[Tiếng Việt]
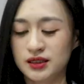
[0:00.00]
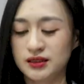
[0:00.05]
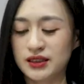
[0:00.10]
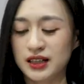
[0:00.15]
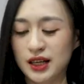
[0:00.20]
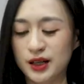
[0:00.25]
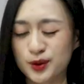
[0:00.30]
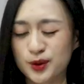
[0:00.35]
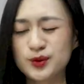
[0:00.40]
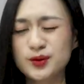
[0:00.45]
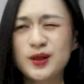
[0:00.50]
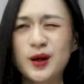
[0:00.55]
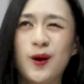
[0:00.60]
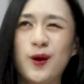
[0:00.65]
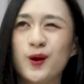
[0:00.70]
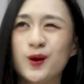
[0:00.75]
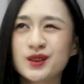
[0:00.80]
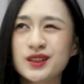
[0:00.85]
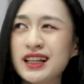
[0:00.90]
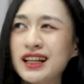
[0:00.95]
và cũng
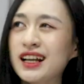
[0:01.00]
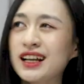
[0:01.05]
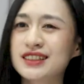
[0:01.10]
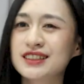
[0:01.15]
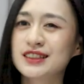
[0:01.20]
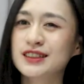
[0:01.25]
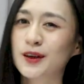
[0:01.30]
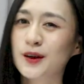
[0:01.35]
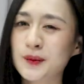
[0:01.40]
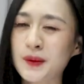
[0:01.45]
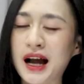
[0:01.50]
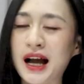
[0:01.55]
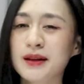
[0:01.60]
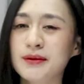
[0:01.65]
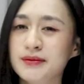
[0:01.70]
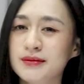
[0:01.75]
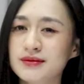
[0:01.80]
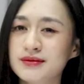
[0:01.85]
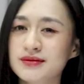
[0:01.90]
có rất là nhiều bạn